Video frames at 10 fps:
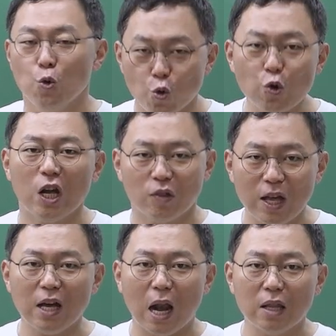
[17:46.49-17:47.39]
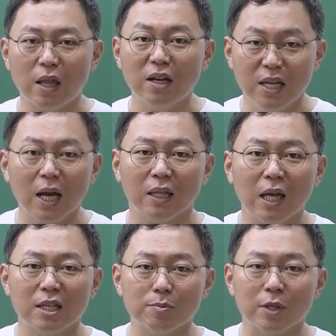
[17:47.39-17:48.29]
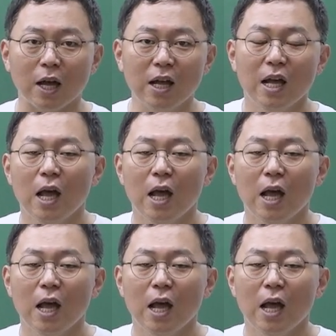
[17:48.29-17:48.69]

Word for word: 요구하였다라는 데 의의가 있다 했습니다.